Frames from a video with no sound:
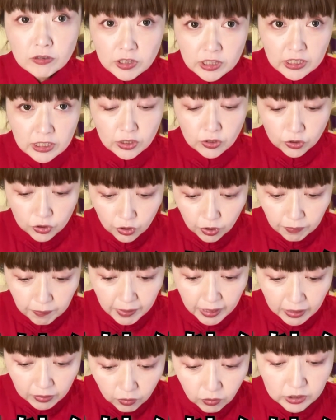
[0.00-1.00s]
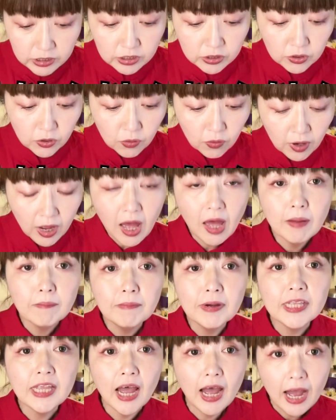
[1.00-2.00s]
チン証明の必要が
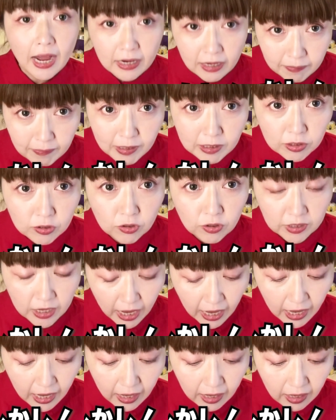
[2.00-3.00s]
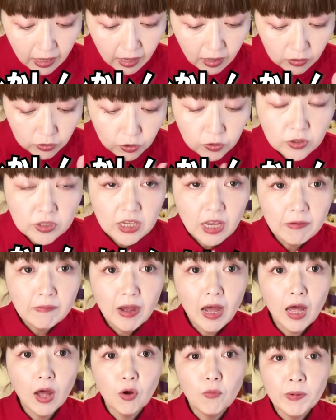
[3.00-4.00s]
まだありますので、その点
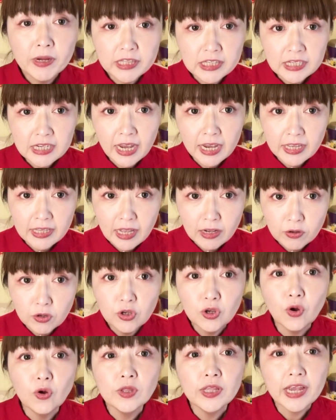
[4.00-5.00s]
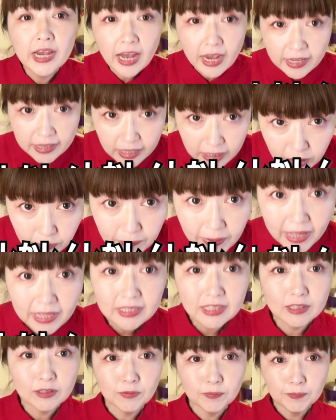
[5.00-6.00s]
はお間違いなくお願いいたします。
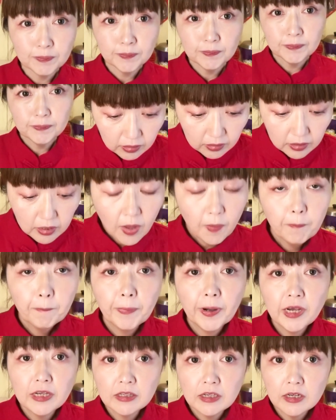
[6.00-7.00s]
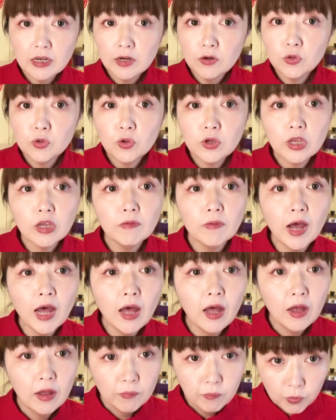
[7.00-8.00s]
撤廃されるとき
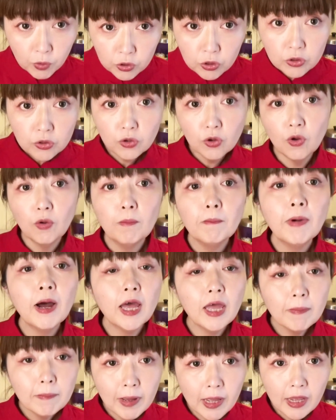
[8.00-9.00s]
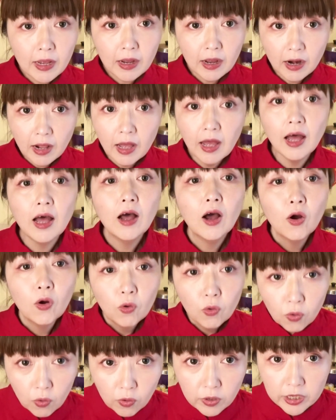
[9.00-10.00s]
はもっと前々から
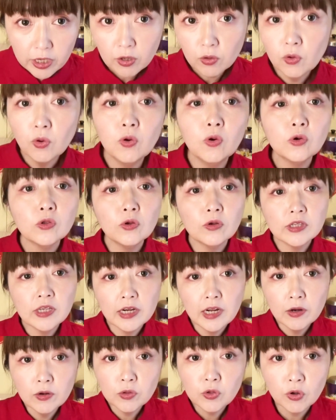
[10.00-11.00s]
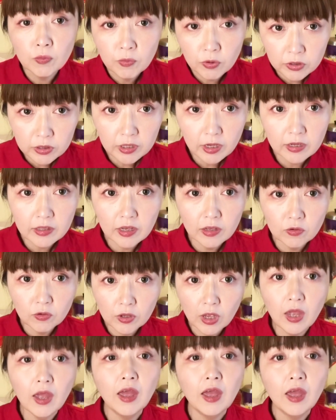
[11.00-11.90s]
大きく報道されると思っていたので、